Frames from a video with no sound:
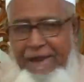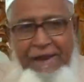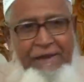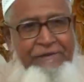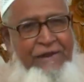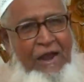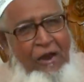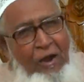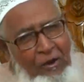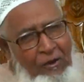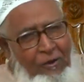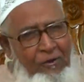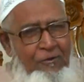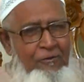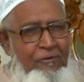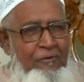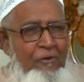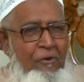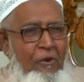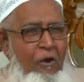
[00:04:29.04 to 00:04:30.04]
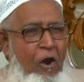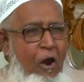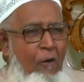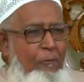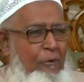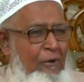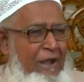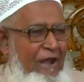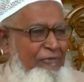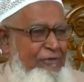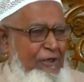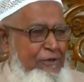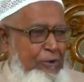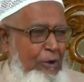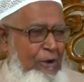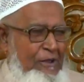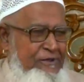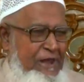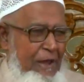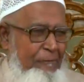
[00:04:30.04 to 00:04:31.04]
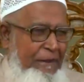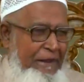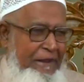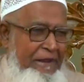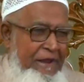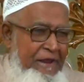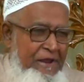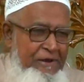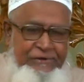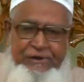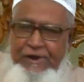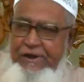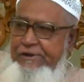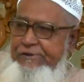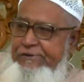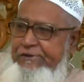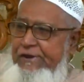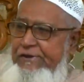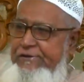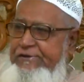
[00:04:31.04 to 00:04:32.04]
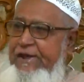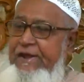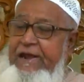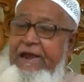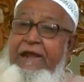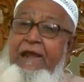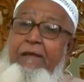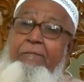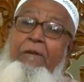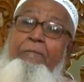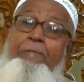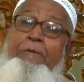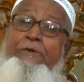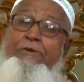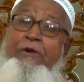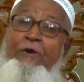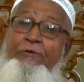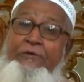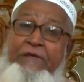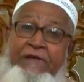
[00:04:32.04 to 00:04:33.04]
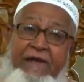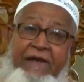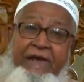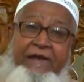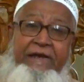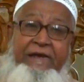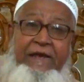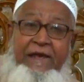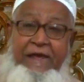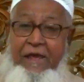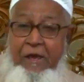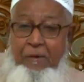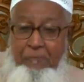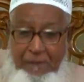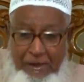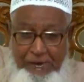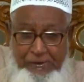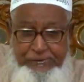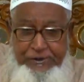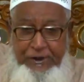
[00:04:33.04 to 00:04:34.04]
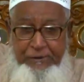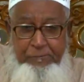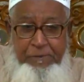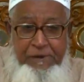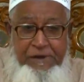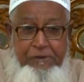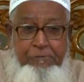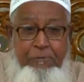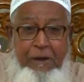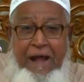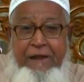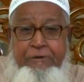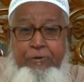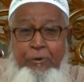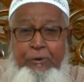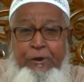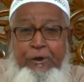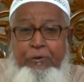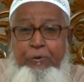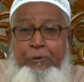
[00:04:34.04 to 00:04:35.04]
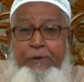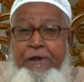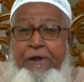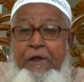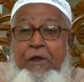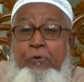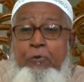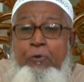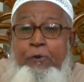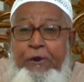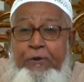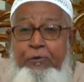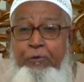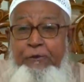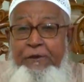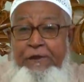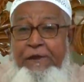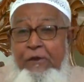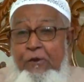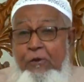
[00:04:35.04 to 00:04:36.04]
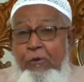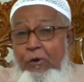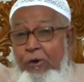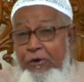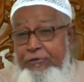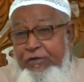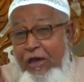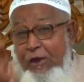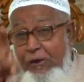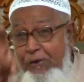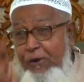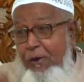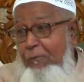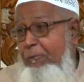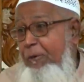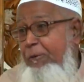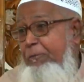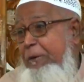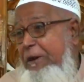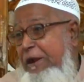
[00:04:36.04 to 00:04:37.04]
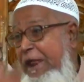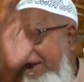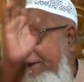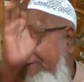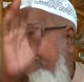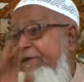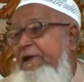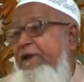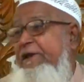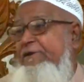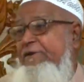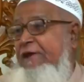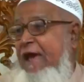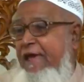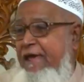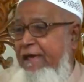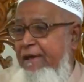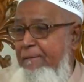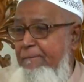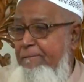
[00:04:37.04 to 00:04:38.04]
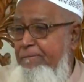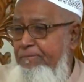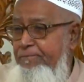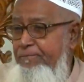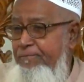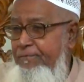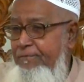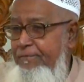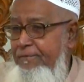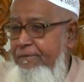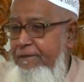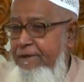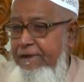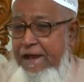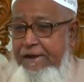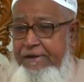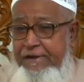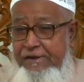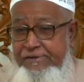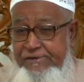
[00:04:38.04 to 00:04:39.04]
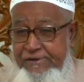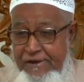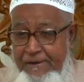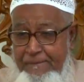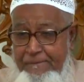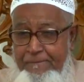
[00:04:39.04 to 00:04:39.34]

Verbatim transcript: এটাও অপঘাতে চলে যাবে সে স্টেজ থেকে নেমে পিছন দিয়ে গিয়ে মানুষের ভিড় ভাগ করে করে করে করে ওই তেরো নম্বর পিলারের দিকে যায় কার কাছে